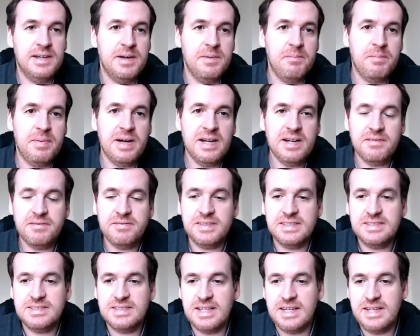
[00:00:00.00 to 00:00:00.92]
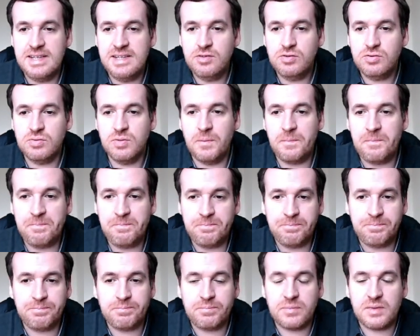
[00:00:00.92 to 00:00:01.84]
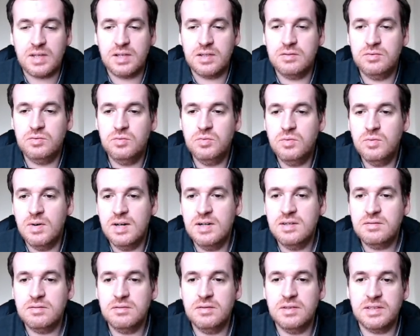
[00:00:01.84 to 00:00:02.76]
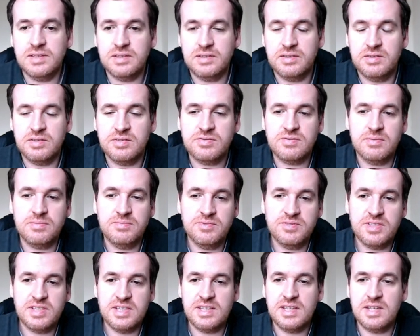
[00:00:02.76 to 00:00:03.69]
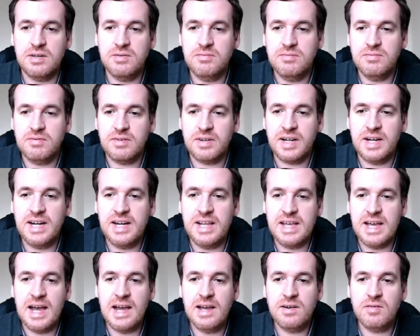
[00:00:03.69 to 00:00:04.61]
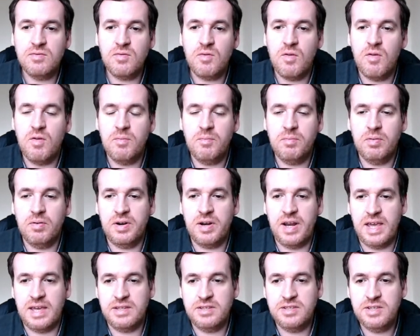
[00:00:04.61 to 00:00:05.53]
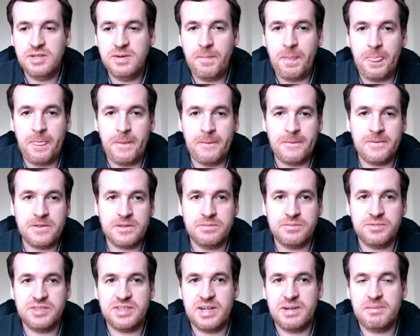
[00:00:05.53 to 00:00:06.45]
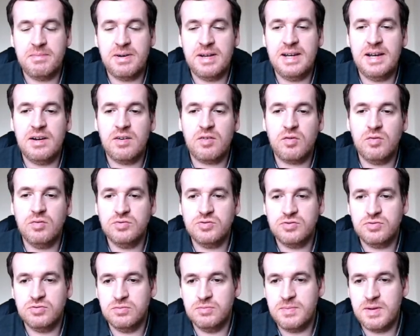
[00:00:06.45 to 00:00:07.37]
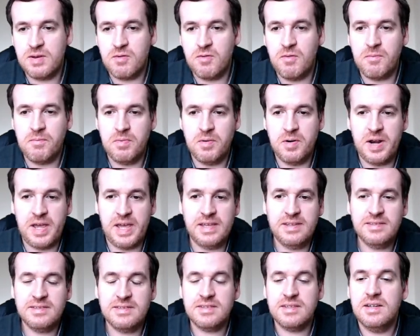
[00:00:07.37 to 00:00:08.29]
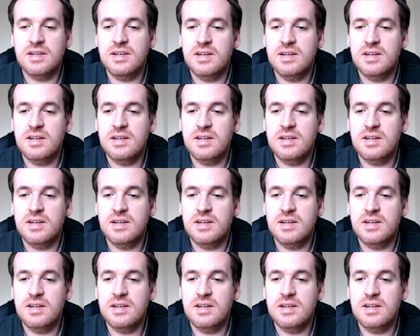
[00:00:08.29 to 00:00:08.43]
Para fazer isso, no Angular, nós vamos então criar um componente, então nós vamos trabalhar com subcomponentes,